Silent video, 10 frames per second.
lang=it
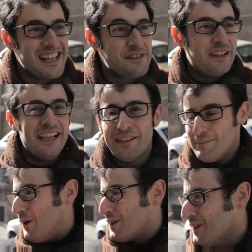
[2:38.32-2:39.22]
si è svegliato e è
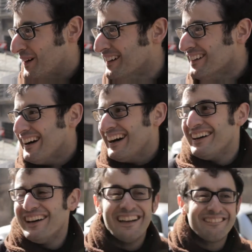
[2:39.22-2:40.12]
morto eh,
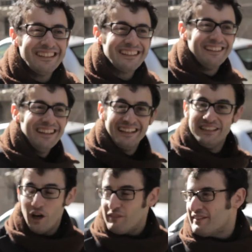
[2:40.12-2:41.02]
eh, e quindi, il
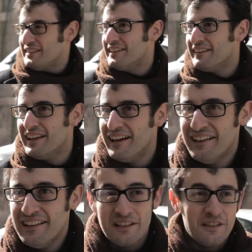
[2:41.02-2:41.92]
9 quindi, non,
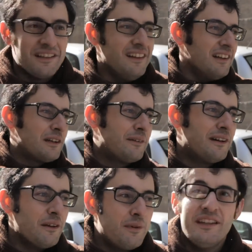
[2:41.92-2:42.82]

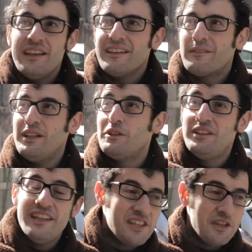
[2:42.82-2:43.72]
quindi, quindi,
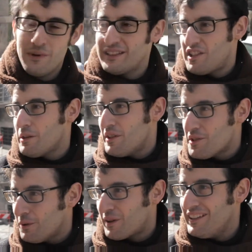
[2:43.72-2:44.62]
dire 55
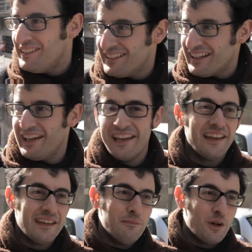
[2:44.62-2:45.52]
giorni dire
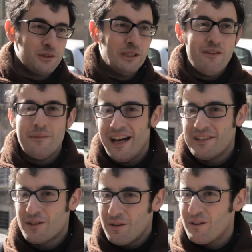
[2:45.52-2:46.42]
che è morto il 9
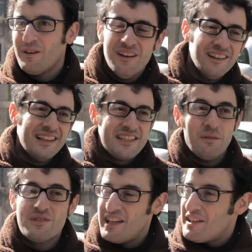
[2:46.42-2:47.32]
maggio ha
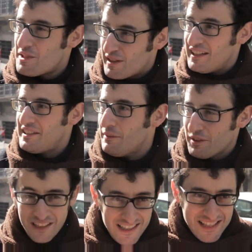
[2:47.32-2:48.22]
un senso relativo
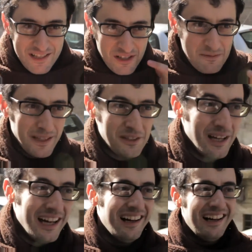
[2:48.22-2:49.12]
cioè nel senso rispetto
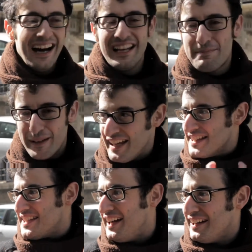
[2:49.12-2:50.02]
a,
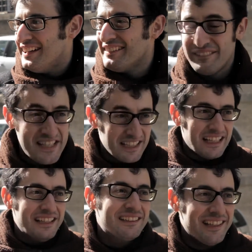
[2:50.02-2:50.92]
all'esperienza vista
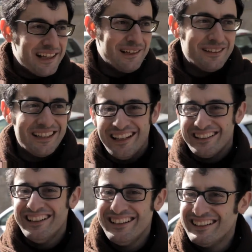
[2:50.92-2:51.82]
dall'interno del,
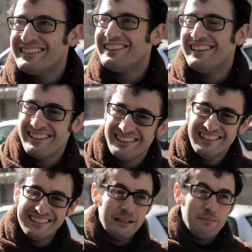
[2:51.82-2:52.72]
del, del,
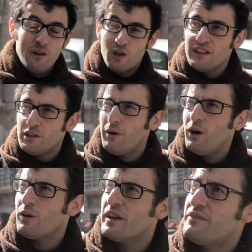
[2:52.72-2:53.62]
del povero Aldo
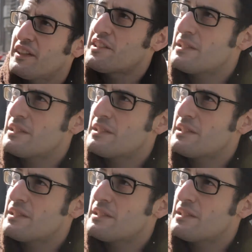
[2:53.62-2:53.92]
Moro e infatti